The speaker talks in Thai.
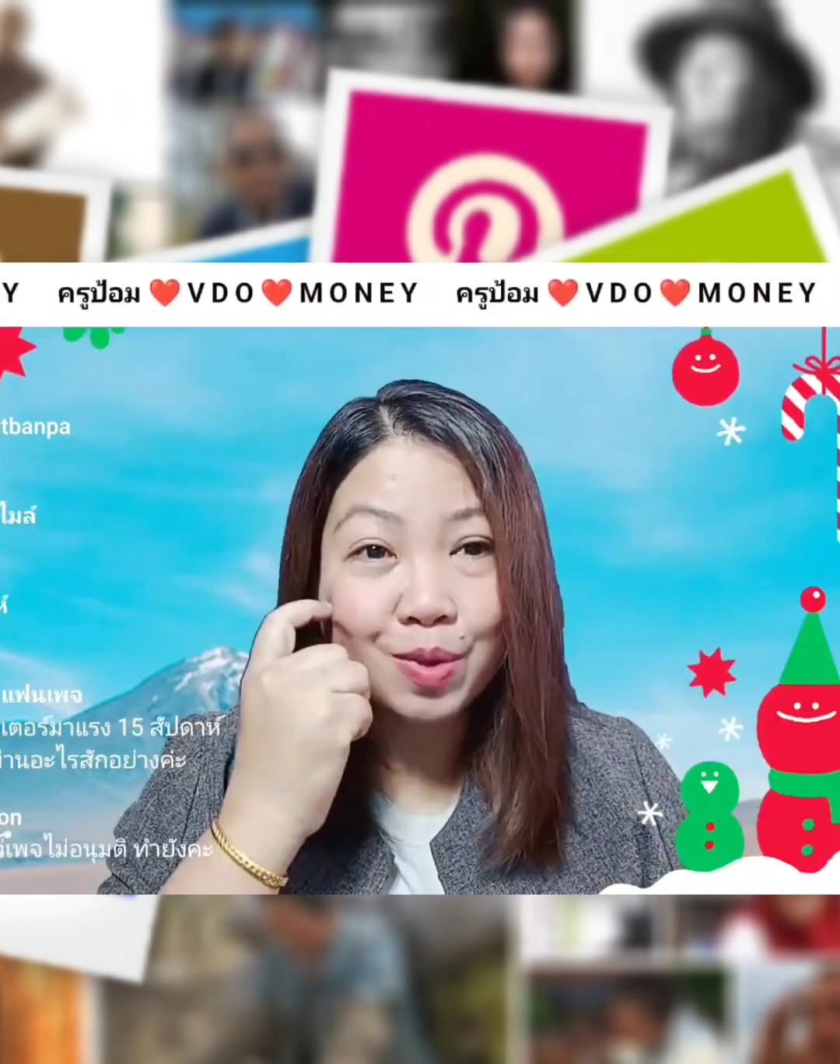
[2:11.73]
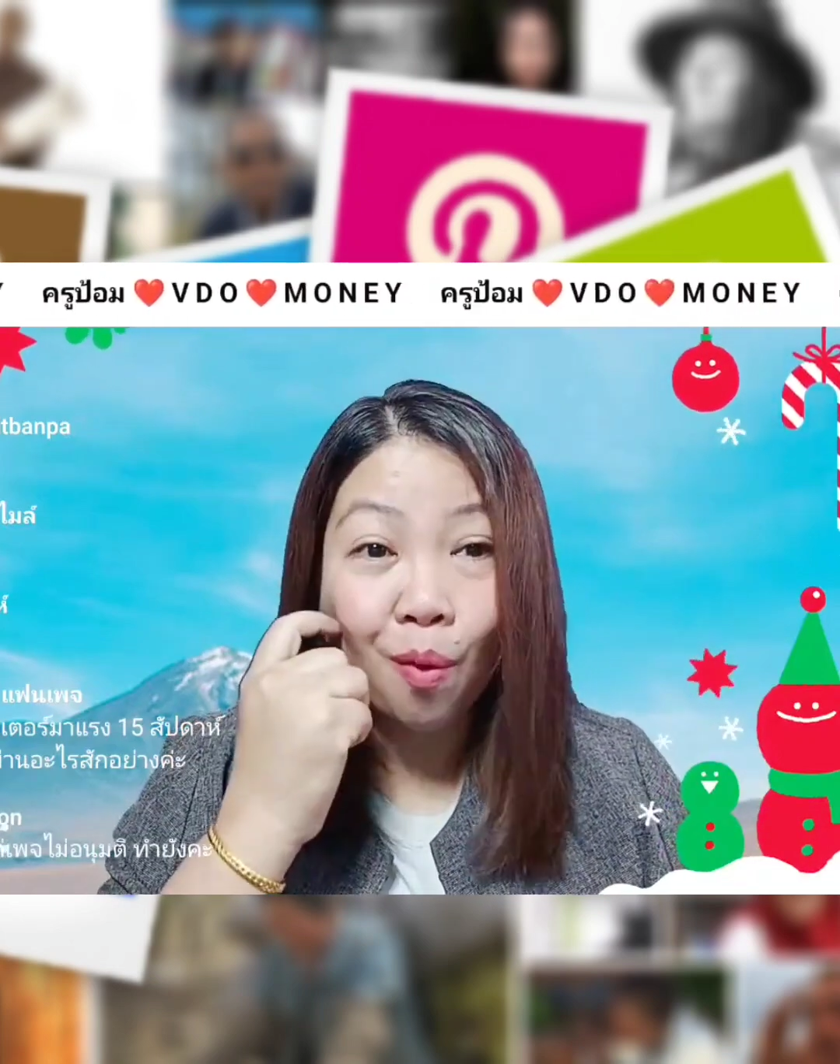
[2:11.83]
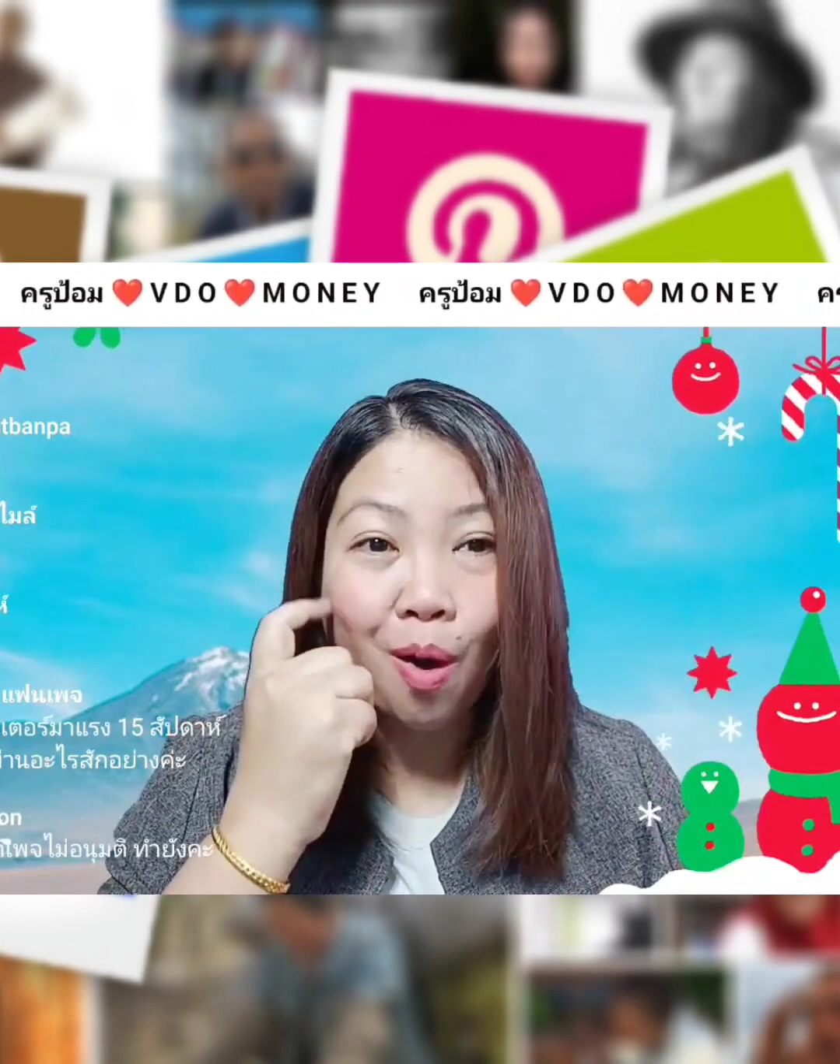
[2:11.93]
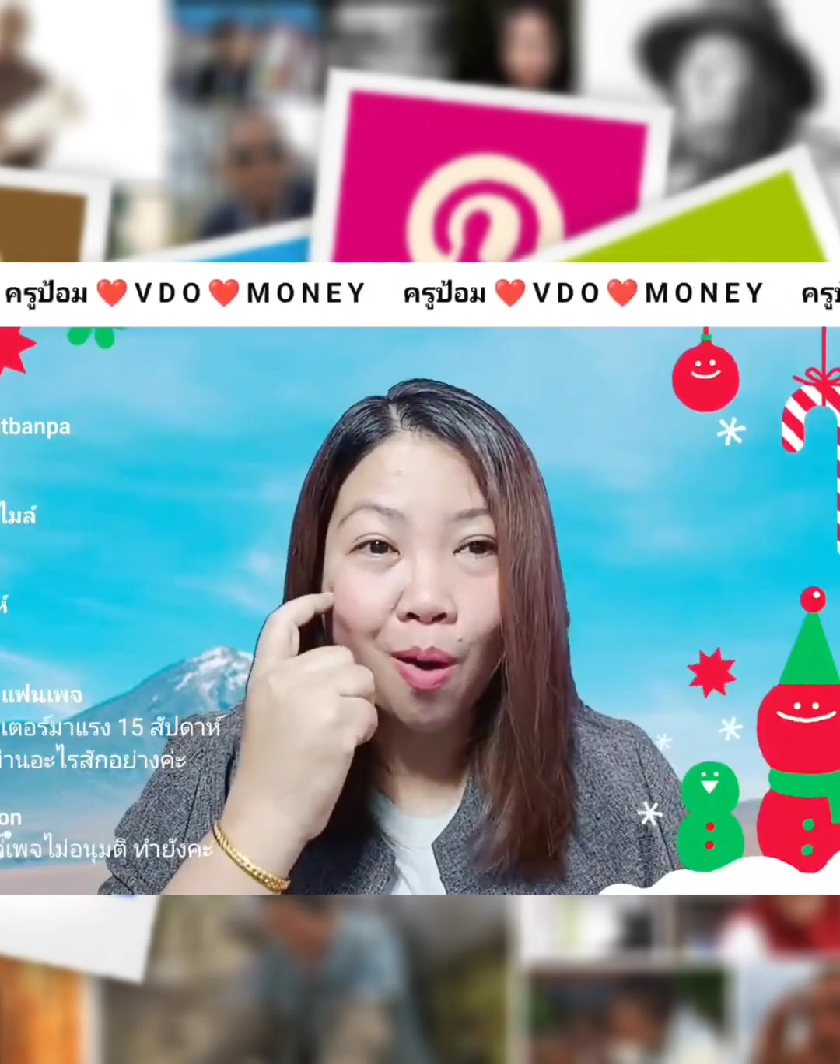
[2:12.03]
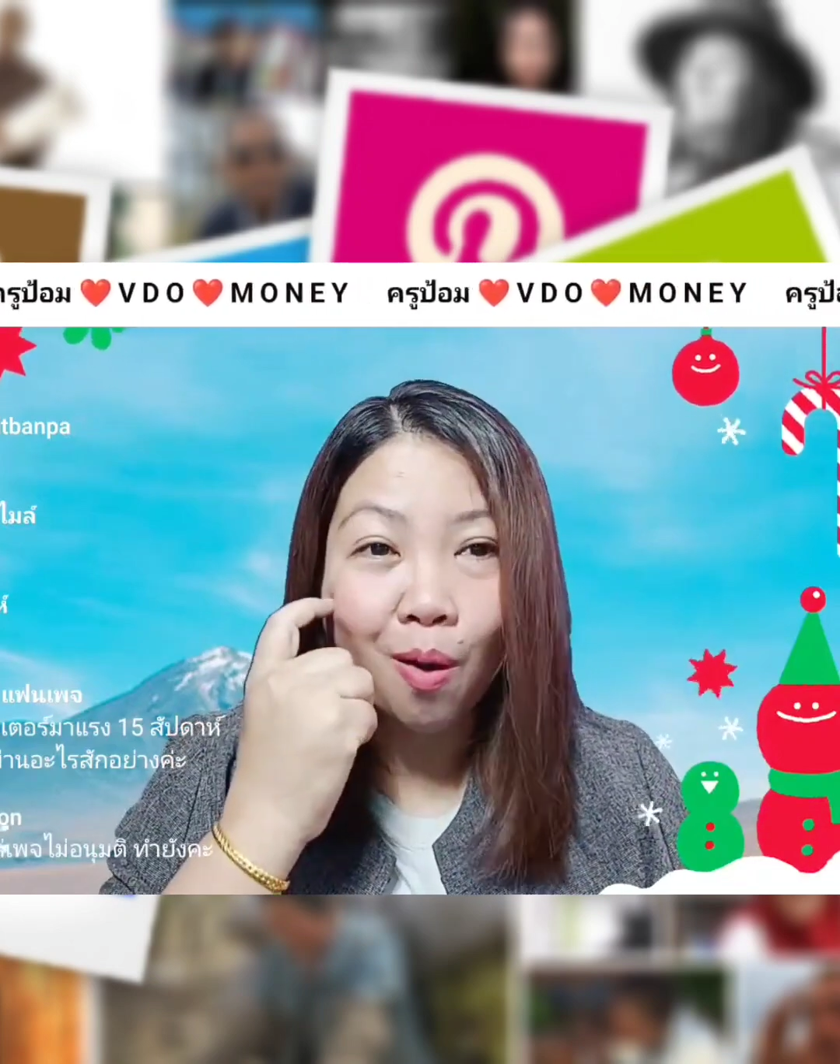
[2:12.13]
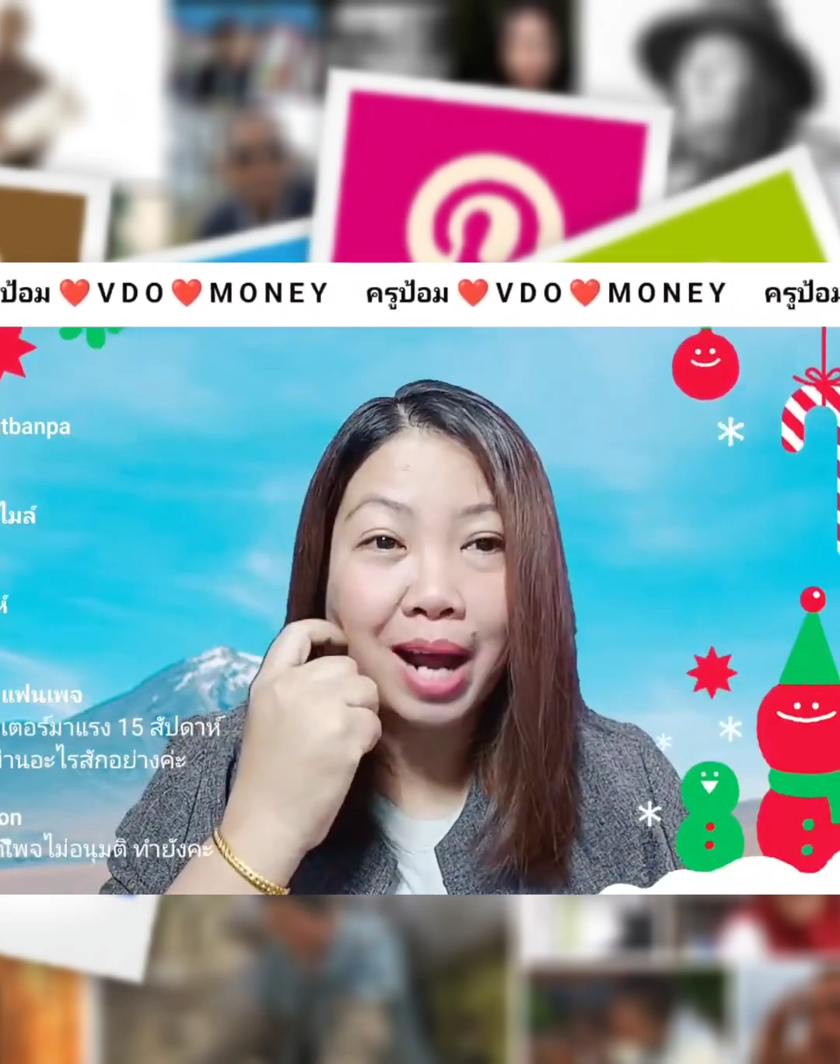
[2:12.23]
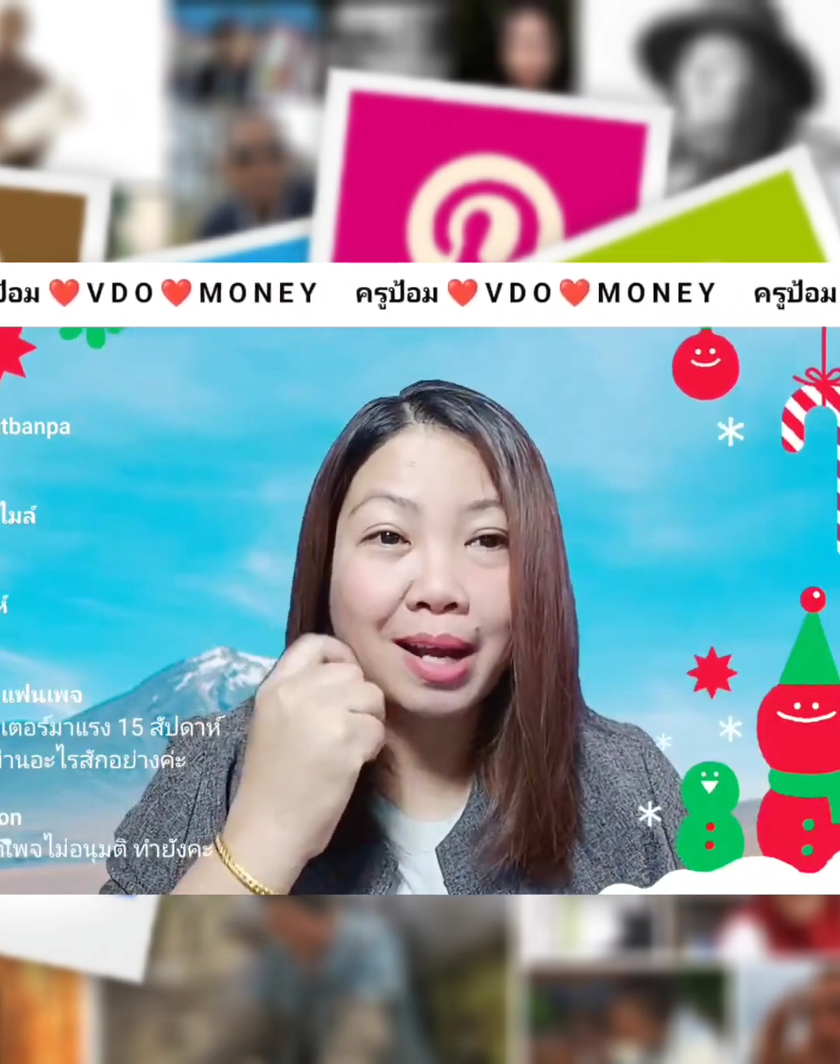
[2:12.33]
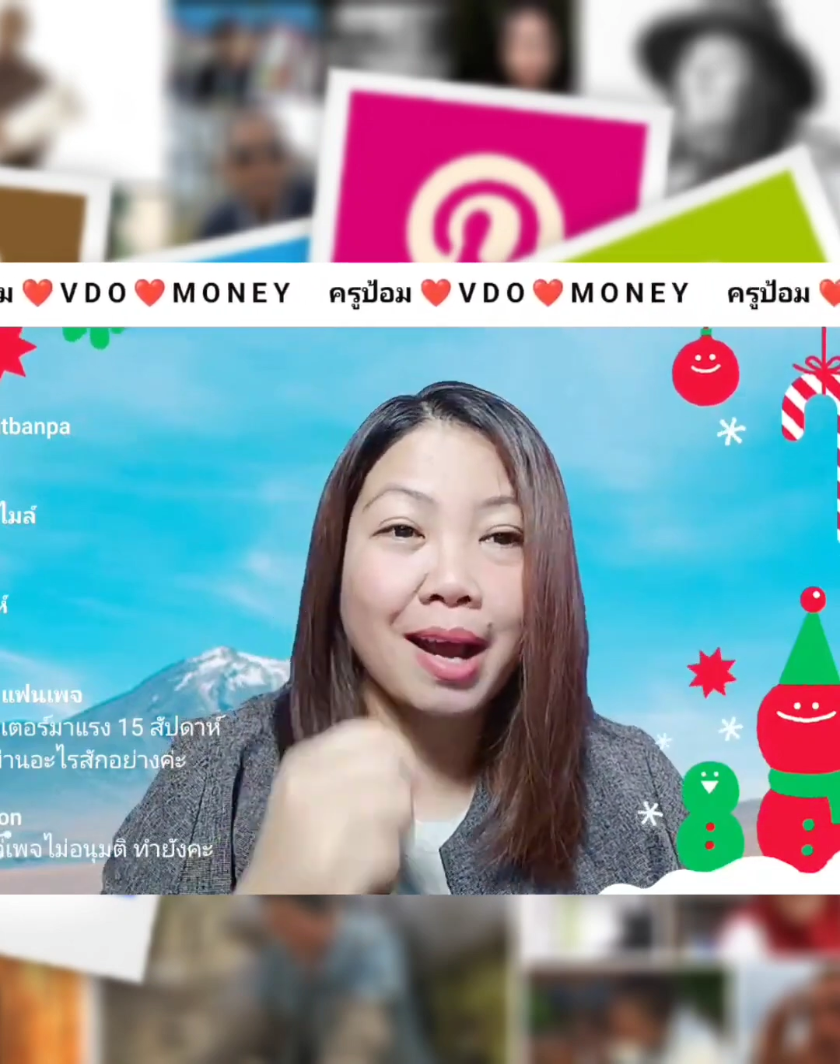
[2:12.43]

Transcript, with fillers: ส่งขอการ